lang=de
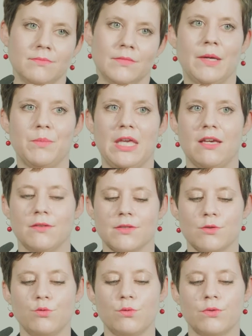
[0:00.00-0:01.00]
im
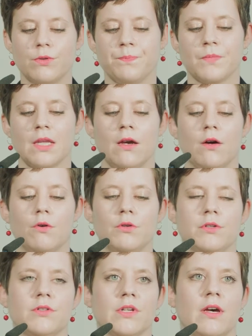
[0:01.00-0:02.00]
Gegenzug.
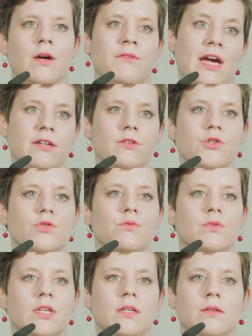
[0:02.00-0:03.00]
Und äh, weitere
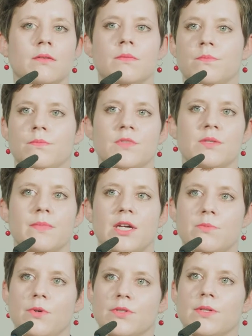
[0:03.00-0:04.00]
Studien zum
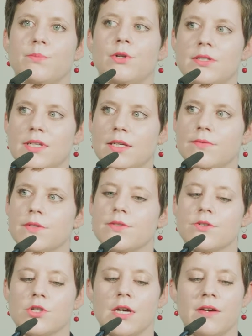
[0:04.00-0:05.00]
Beispiel aus der
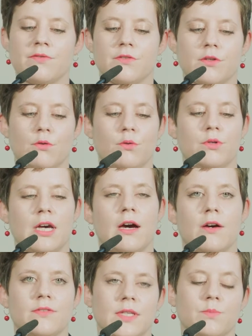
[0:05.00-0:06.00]
Politikwissenschaft
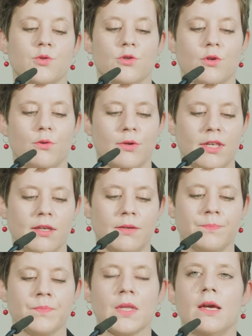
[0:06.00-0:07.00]
oder aus der Psychologie,
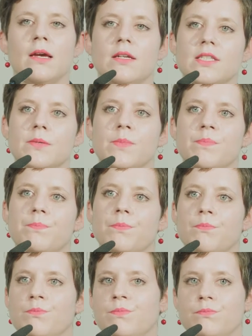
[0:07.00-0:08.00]
die sich
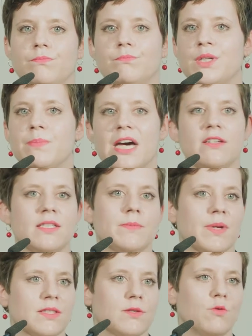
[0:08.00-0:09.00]
mit
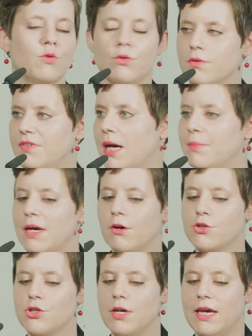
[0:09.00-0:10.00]
Partizipation, und wir haben auch
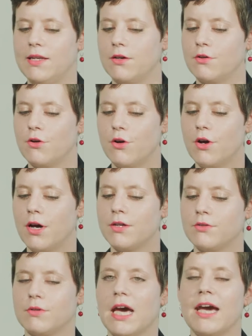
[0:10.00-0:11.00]
schon einige
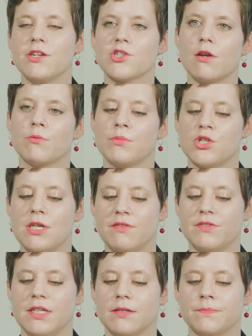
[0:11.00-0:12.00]
gehört, oder Einstellungen
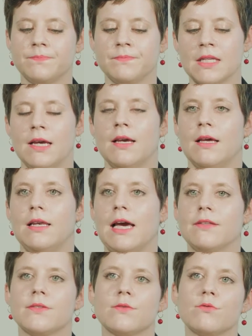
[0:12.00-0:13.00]
beschäftigen,
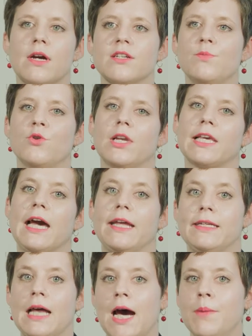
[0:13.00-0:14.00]
leiten
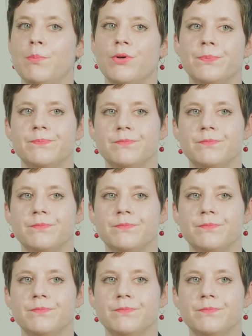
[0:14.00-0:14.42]
Zugangsmöglichkeiten ab.